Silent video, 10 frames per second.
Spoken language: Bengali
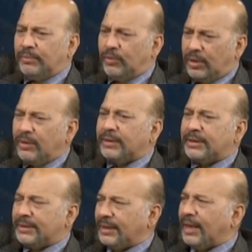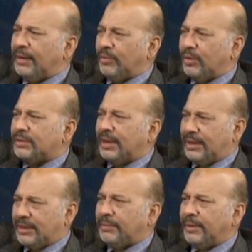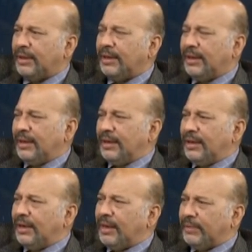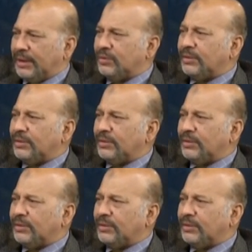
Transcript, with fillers: মনে হয়েছে যে না বড় ছেলে হিসাবে আমার কিছু